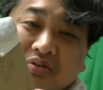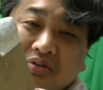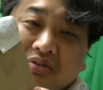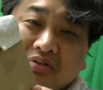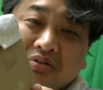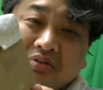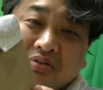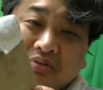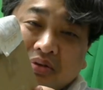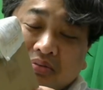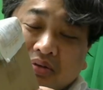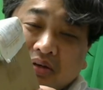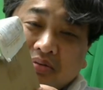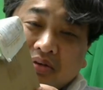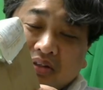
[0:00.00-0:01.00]
相当の
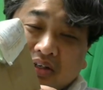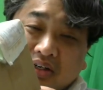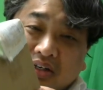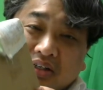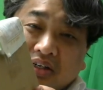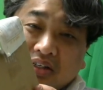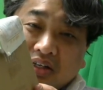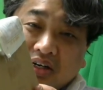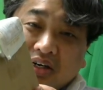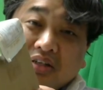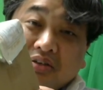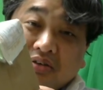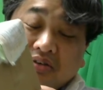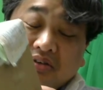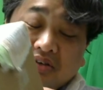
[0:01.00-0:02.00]
ウェブカメラってかなり高い
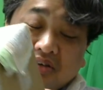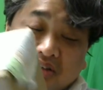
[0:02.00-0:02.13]
よ。